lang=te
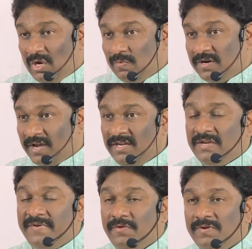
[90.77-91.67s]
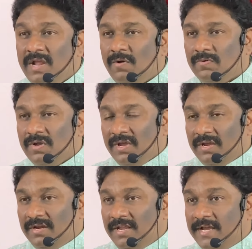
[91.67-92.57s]
నువ్వు కన్యవై ఉన్నావు
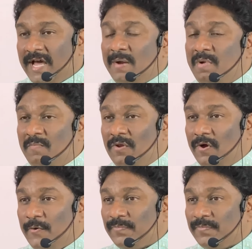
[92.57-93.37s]
నీ గర్భములో